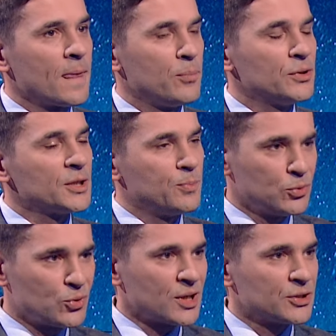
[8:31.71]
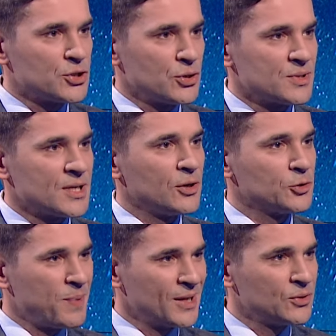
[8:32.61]
ponad półtora tysiąca
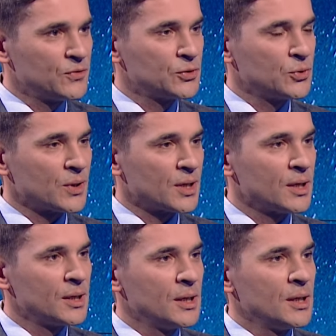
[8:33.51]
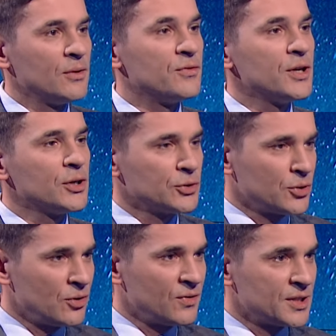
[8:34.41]
odpadów, które w
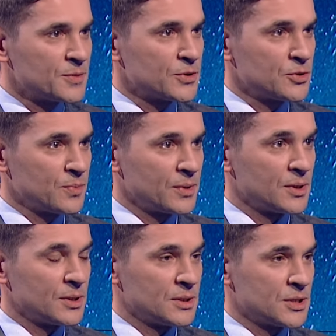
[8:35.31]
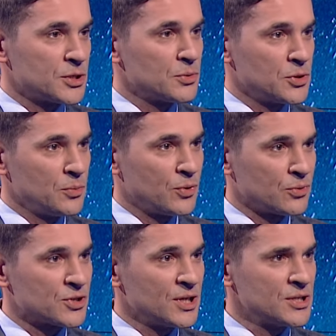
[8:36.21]
niekontrolowany sposób e, e, zaczęły się
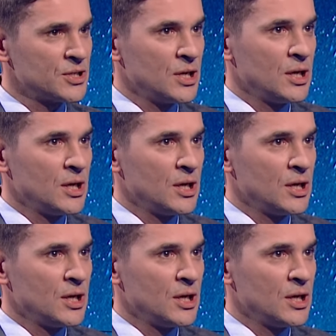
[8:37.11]
poruszać.